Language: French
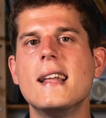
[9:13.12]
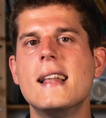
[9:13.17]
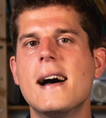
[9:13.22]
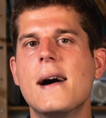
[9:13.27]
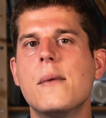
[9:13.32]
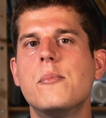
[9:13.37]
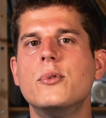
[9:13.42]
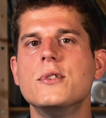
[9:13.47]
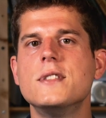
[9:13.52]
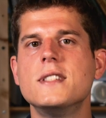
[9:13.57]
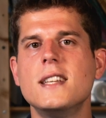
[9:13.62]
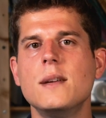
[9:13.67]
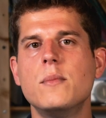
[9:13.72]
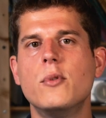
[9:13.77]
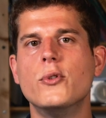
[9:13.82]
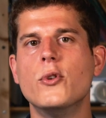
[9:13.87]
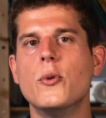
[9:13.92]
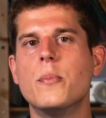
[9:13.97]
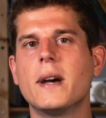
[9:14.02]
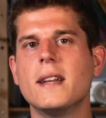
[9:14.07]
il est
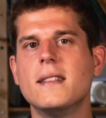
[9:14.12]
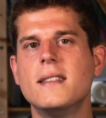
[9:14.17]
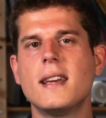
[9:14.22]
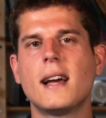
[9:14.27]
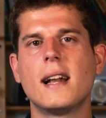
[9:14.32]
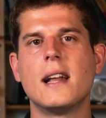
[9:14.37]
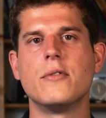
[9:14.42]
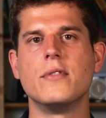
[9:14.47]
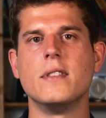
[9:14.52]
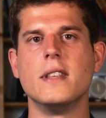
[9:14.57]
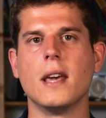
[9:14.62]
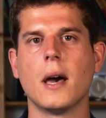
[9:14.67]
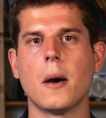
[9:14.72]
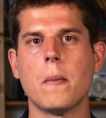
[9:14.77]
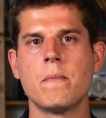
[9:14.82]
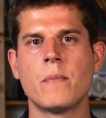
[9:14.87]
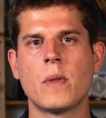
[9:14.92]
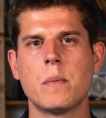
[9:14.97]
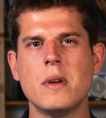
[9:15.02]
impossible de prédire l'avenir.